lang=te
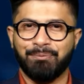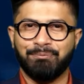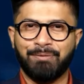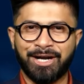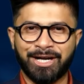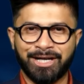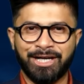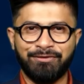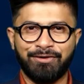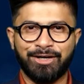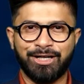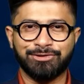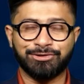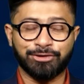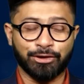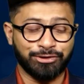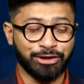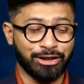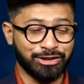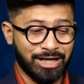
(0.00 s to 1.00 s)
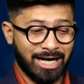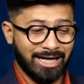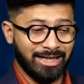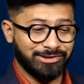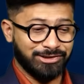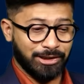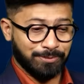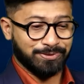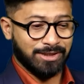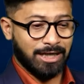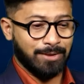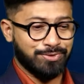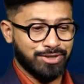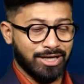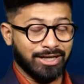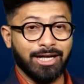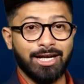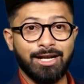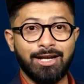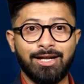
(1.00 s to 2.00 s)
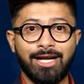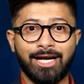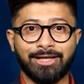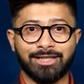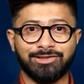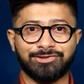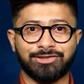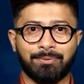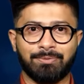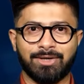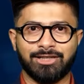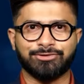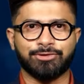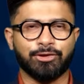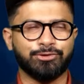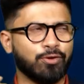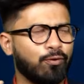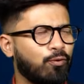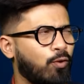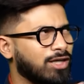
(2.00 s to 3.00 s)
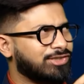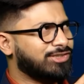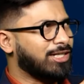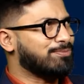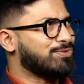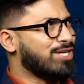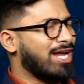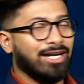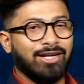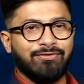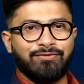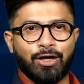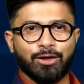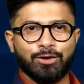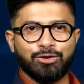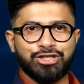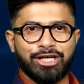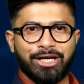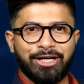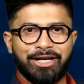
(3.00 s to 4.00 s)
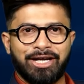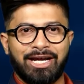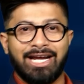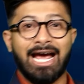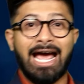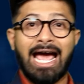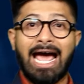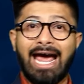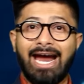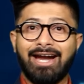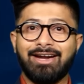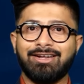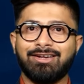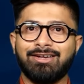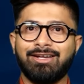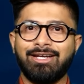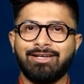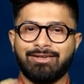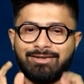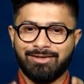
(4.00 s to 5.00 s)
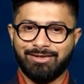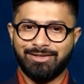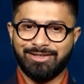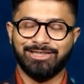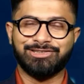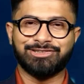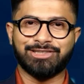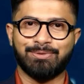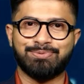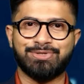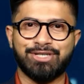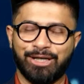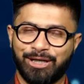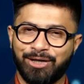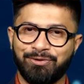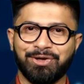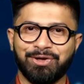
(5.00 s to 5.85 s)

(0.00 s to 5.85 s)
మరిన్ని వీడియోస్ కోసం ఛానల్ సబ్స్క్రైబ్ చేయండి లేటెస్ట్ అప్డేట్స్ కోసం వాట్సాప్ ఛానల్ ఫాలో చేయండి అండ్ లింక్ లో